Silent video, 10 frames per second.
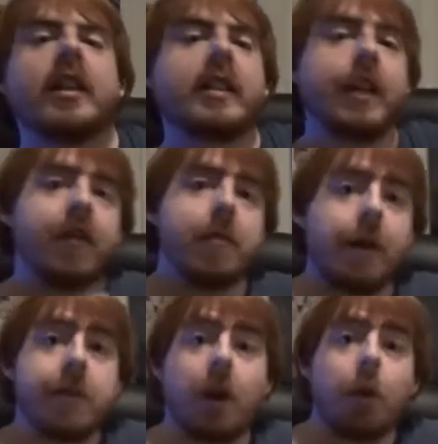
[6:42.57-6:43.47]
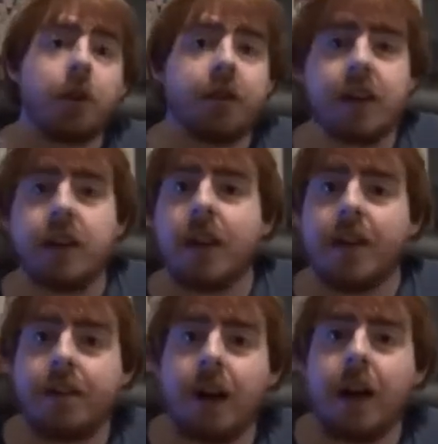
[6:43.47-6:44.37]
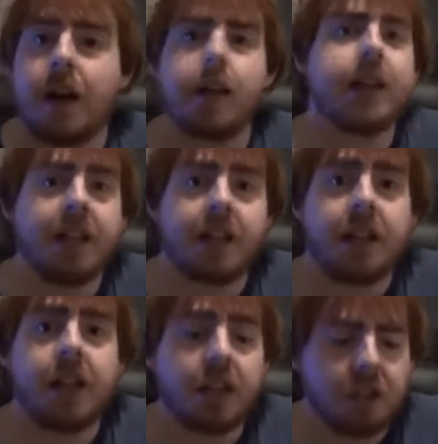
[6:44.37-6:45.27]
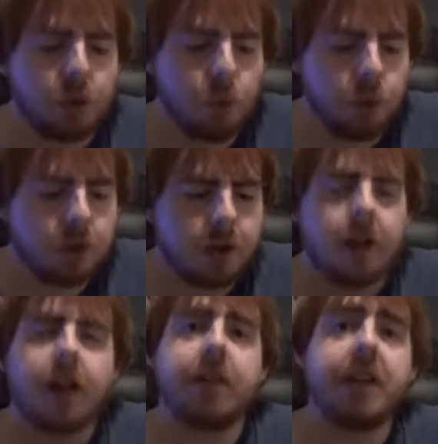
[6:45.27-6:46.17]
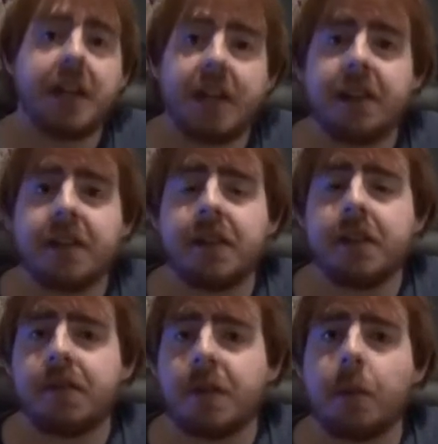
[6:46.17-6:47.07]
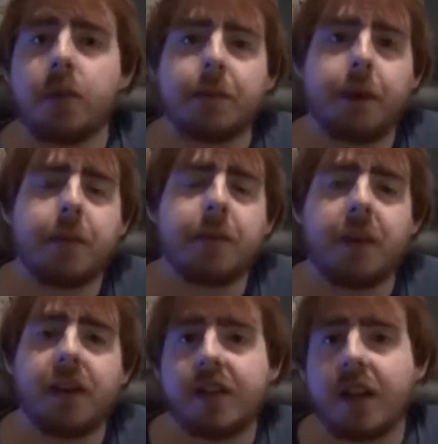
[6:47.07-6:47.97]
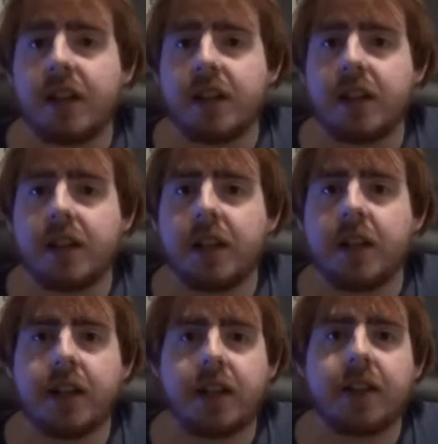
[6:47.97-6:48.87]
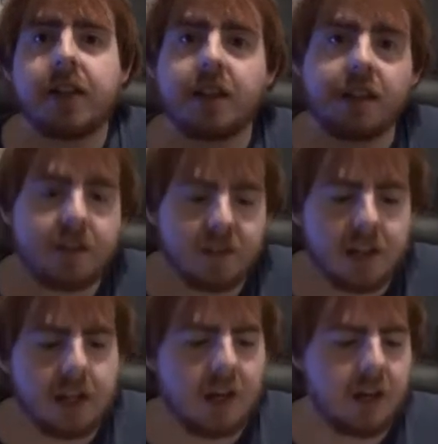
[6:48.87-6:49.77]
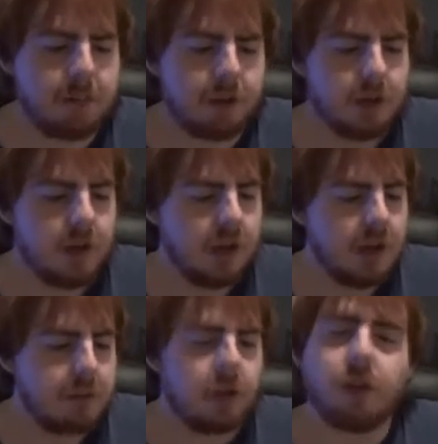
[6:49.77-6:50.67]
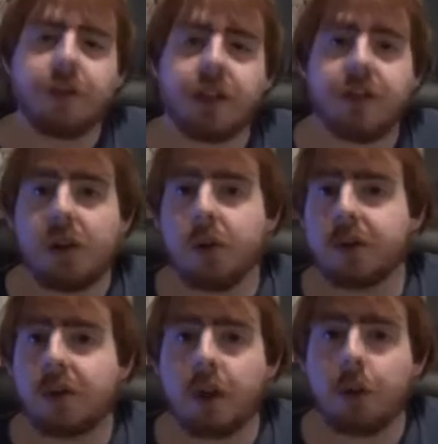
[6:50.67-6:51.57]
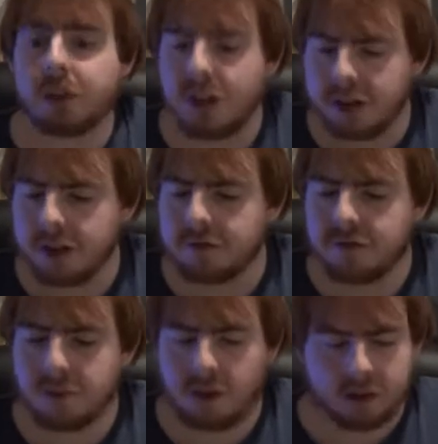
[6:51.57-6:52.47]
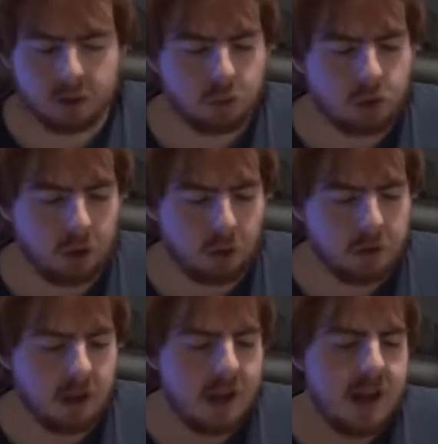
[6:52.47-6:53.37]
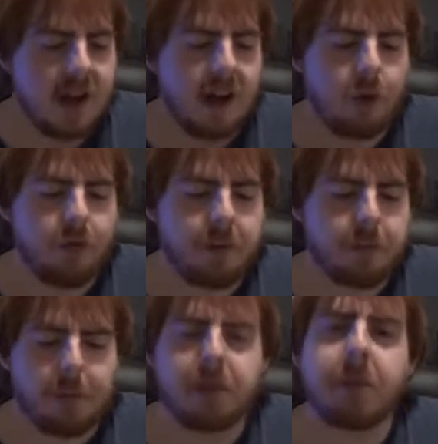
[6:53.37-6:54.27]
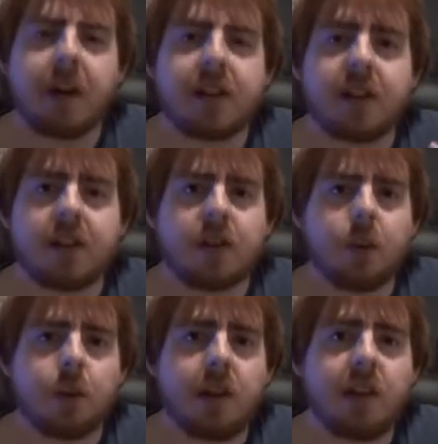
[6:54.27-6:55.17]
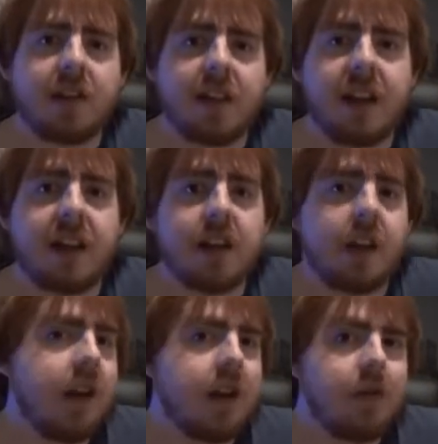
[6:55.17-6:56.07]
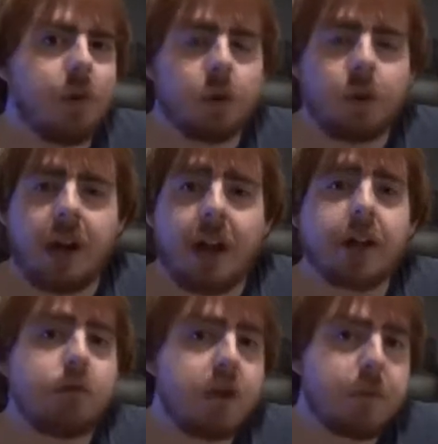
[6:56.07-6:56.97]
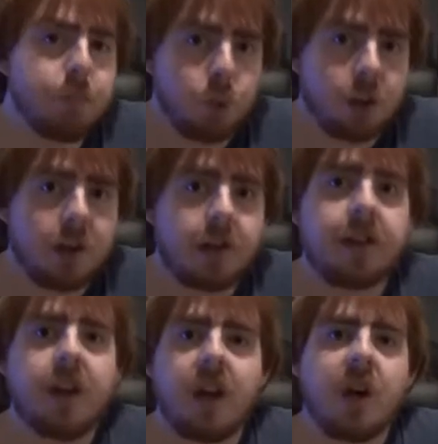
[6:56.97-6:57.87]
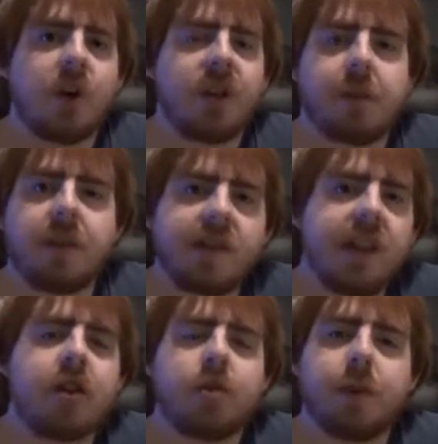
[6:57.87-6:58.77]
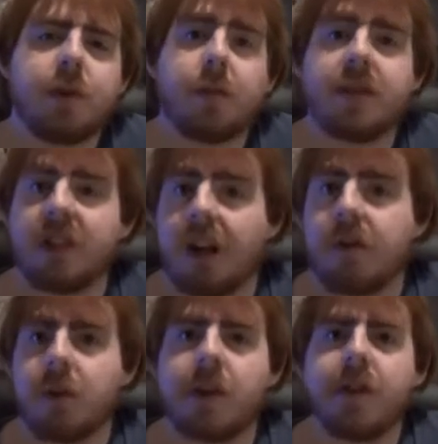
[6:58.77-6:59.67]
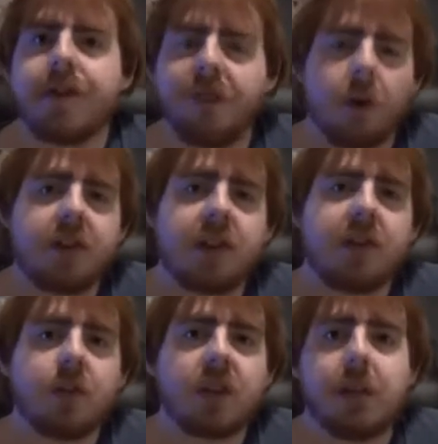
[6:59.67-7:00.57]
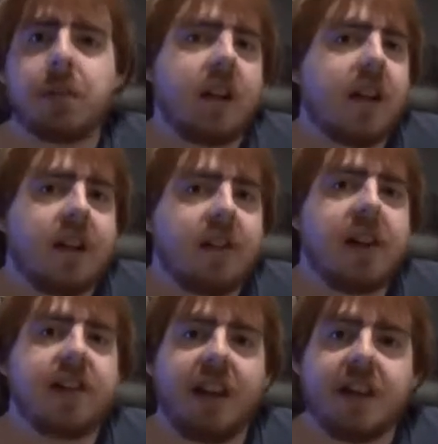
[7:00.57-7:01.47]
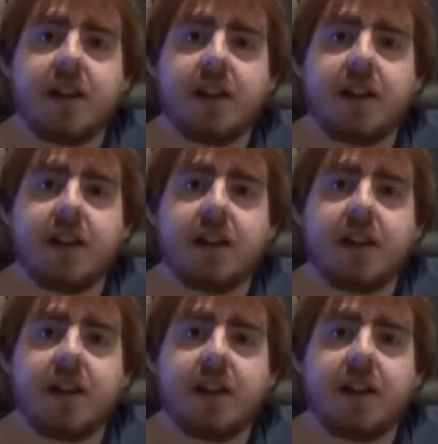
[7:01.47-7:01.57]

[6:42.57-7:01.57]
Den Film habe ich auch gesehen, war richtig, richtig gut war der erste Film aus der Pappenmaß-Reihe, den ich jetzt gesehen habe. Macht auf jeden Fall lustig, auch die anderen Filme anzuschauen. Auch wenn Puppet Masters Tödlichste Reich wohl so eine Art Reboot ist. Und ich bin sehr gespannt, ob es davon nochmal eine Fortsetzung gibt, weil das Ende